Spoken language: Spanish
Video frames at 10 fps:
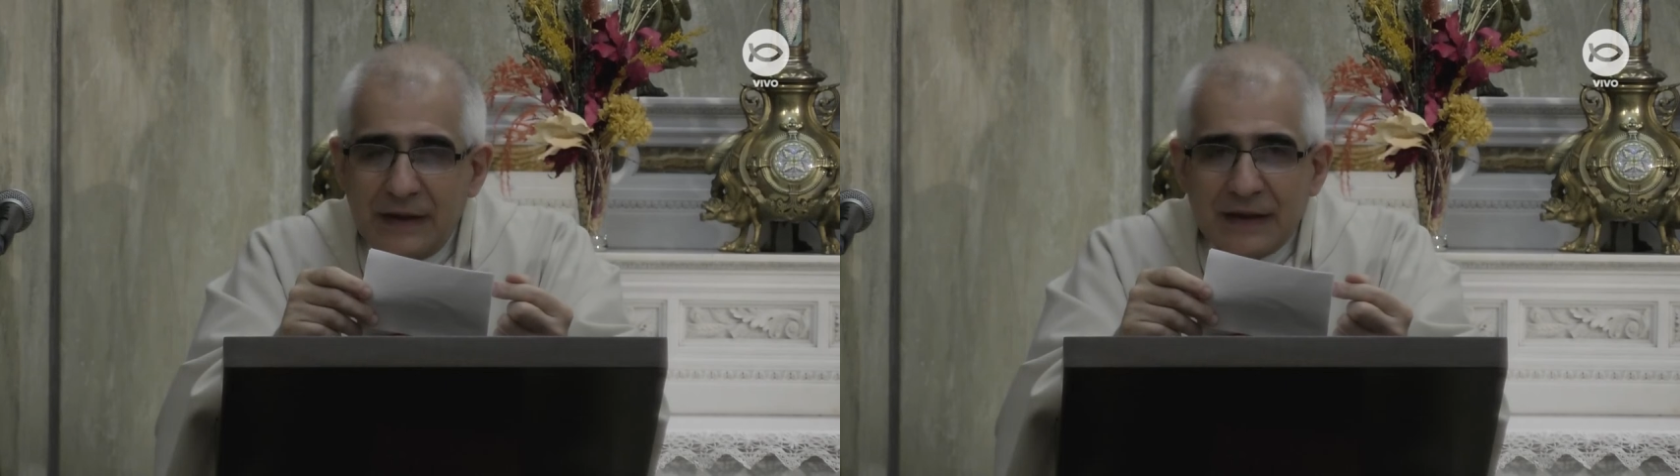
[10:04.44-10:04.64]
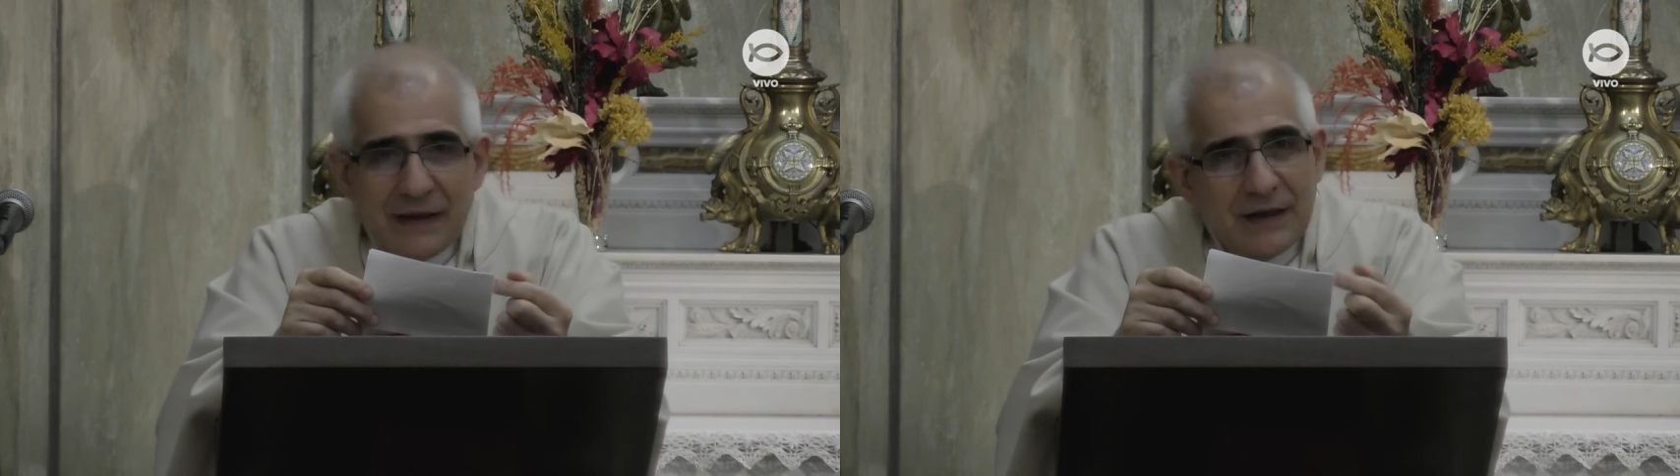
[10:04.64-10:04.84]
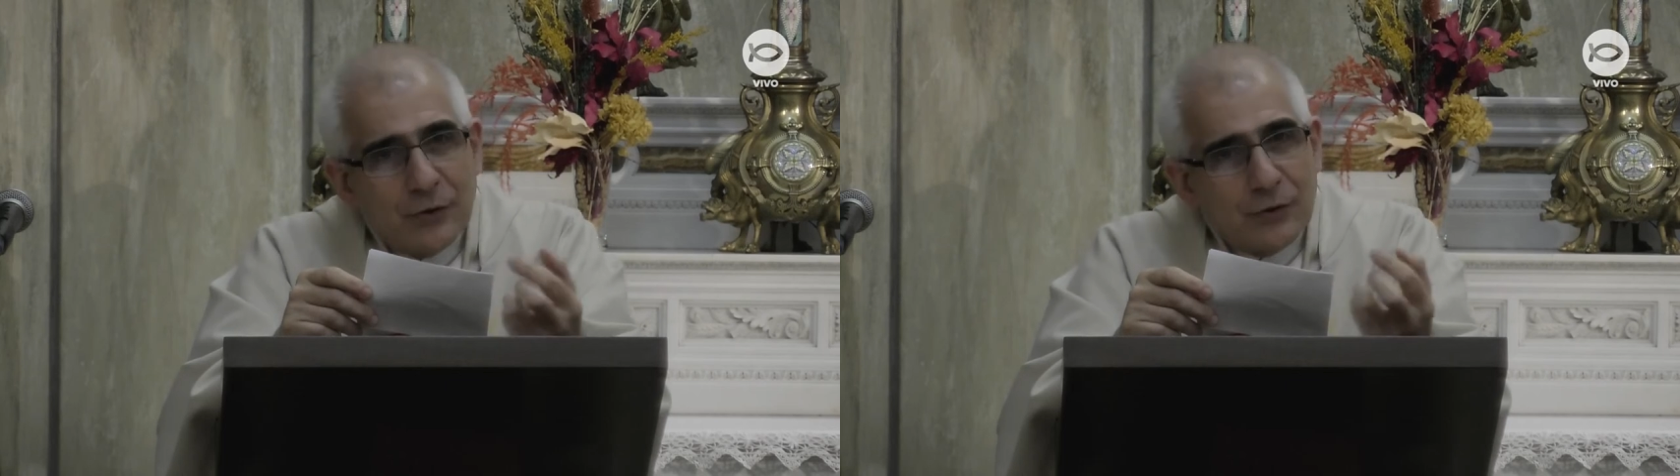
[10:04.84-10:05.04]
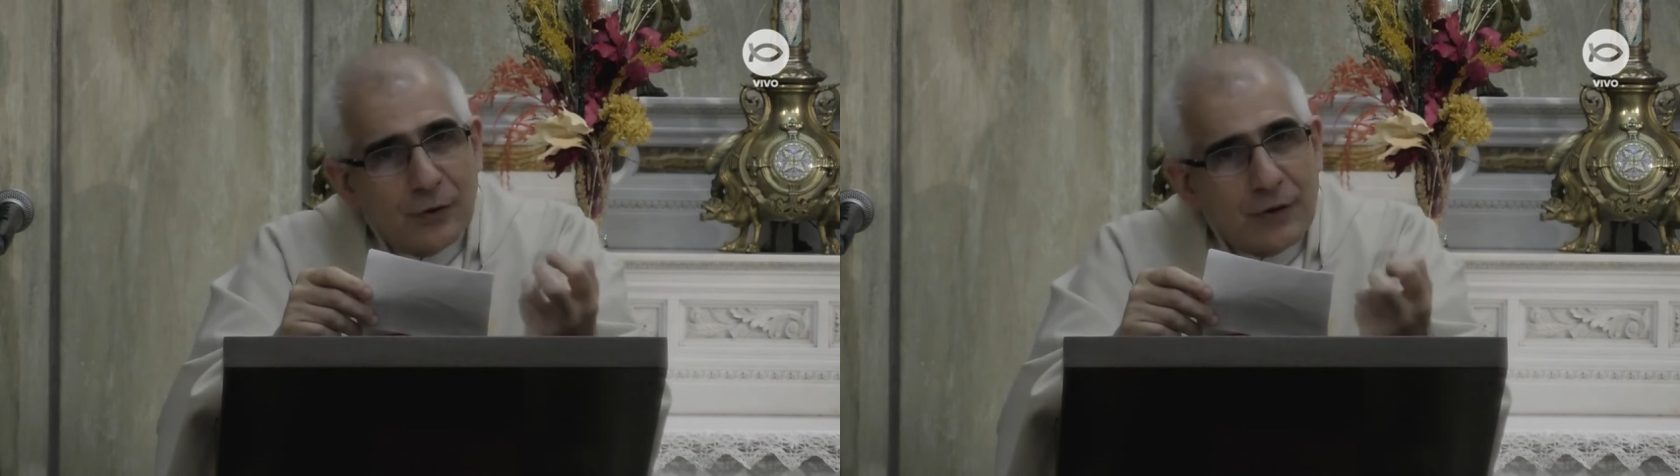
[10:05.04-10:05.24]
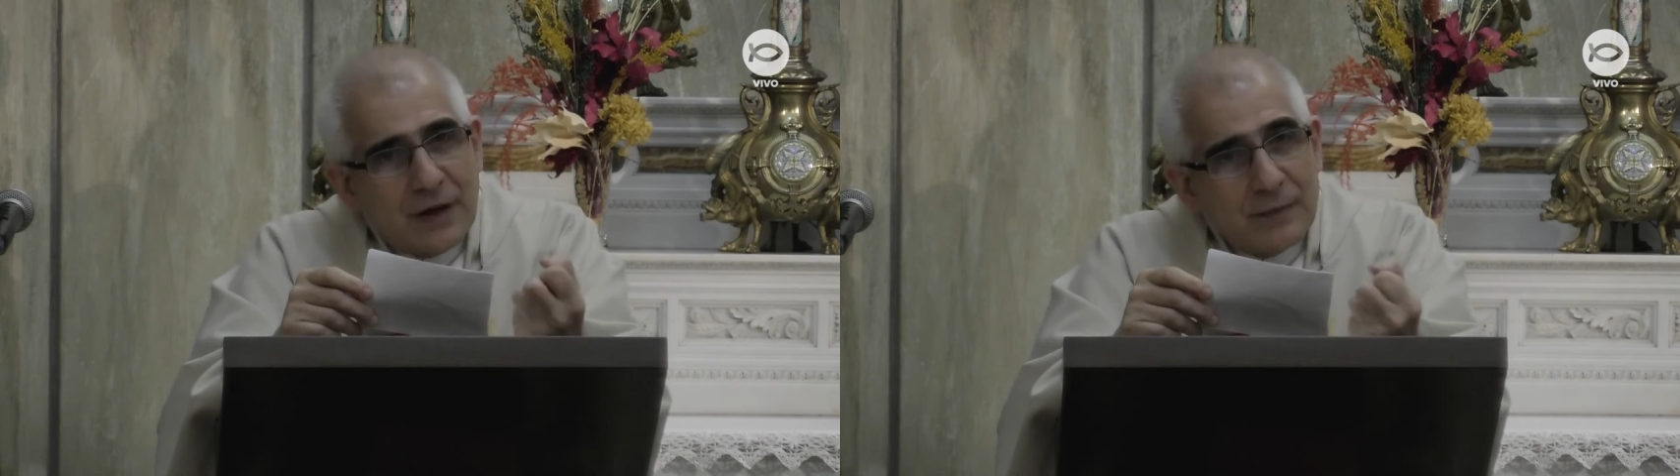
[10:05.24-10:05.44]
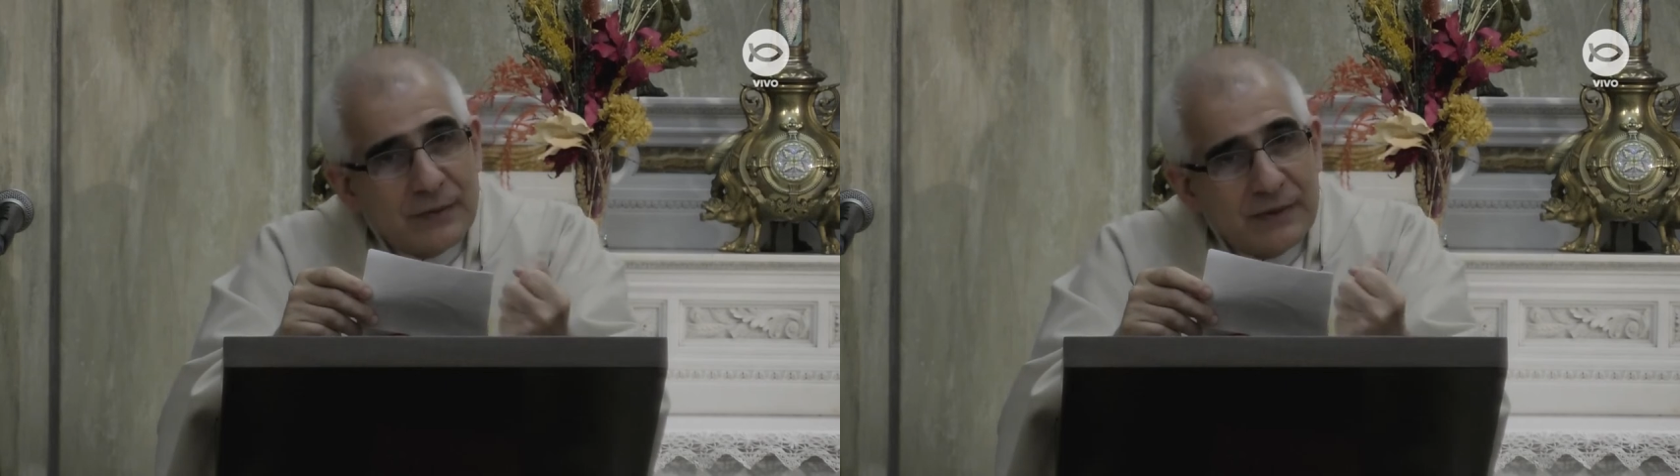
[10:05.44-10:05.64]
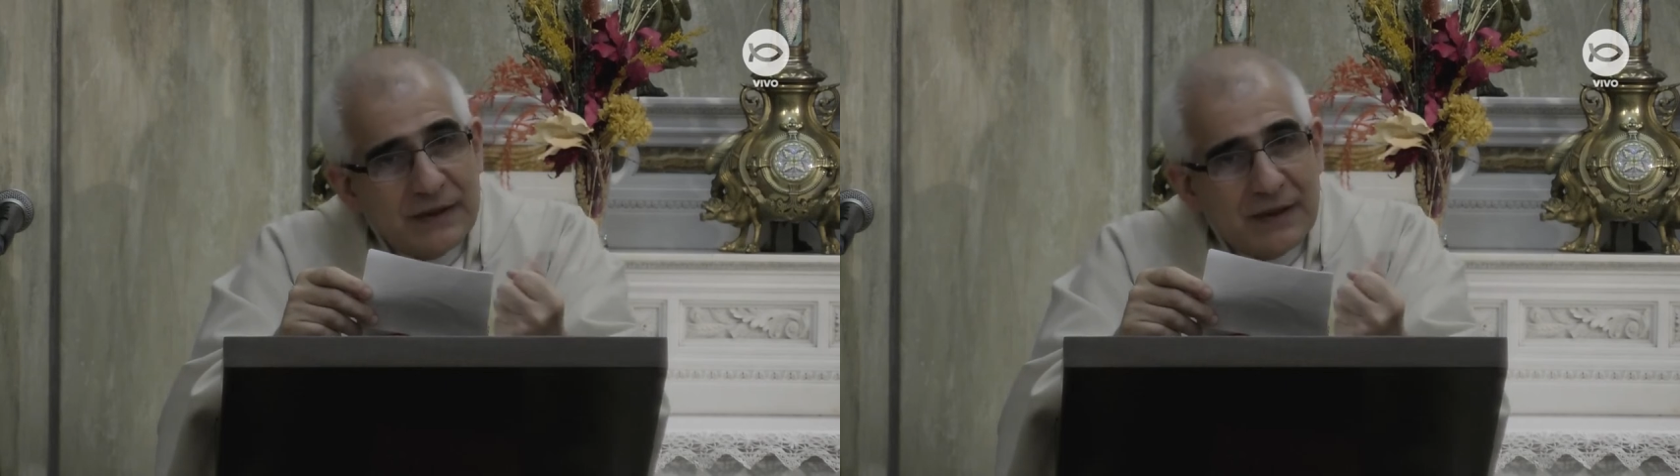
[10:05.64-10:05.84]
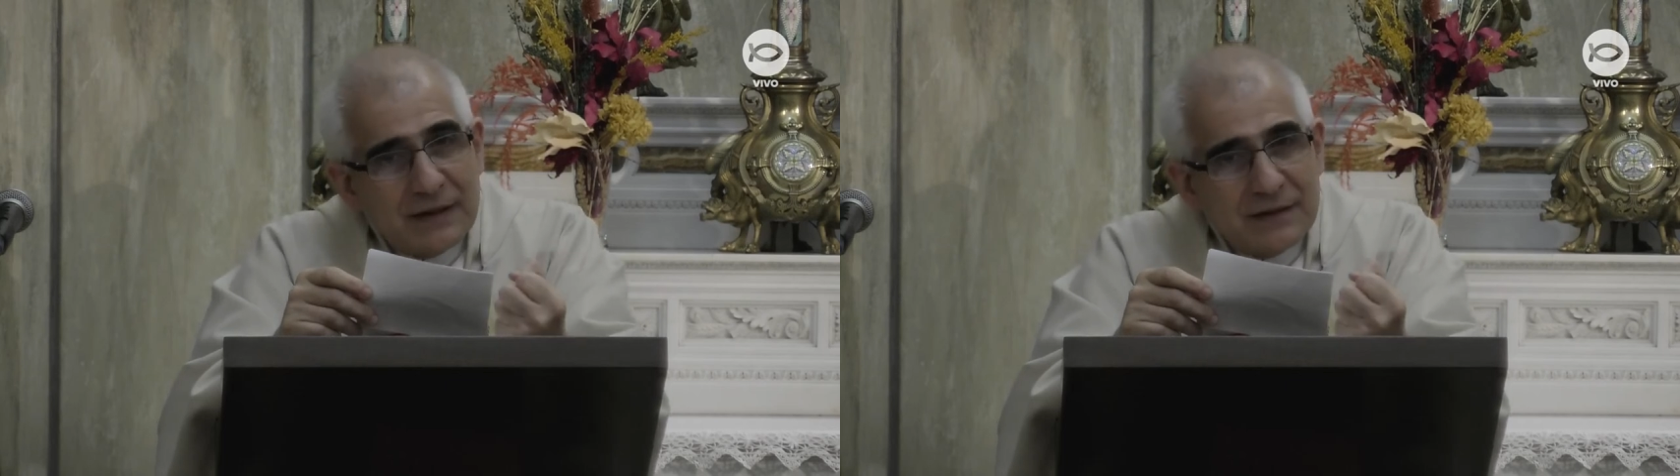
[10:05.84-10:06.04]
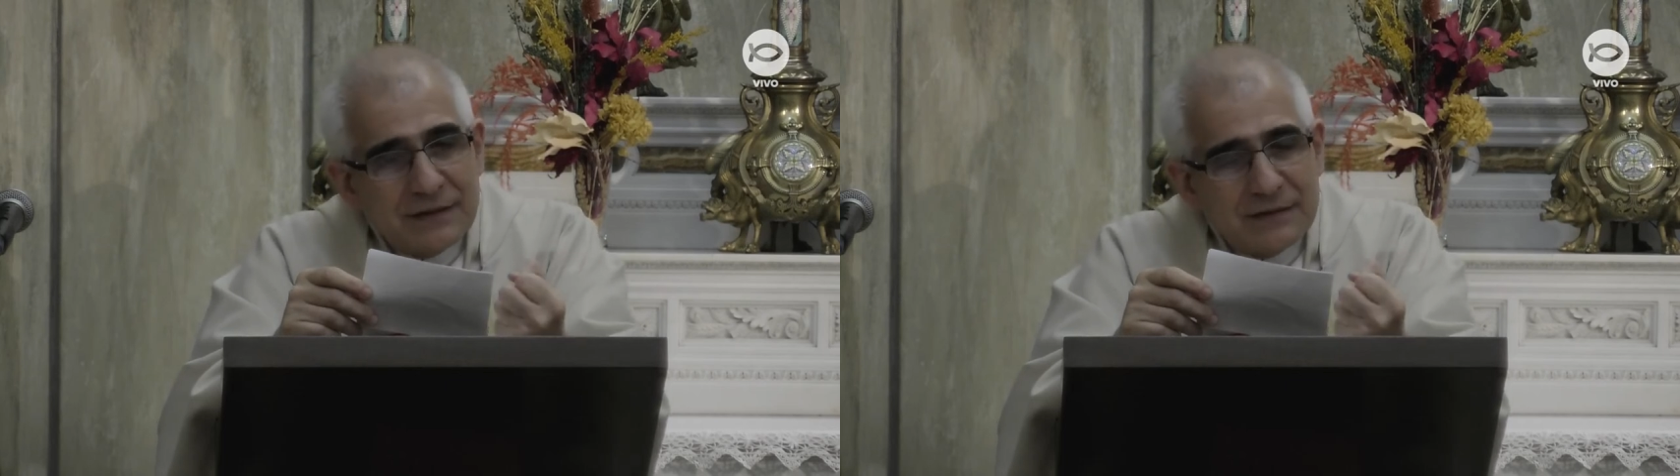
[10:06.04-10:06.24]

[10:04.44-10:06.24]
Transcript: Que Él conozca mi vida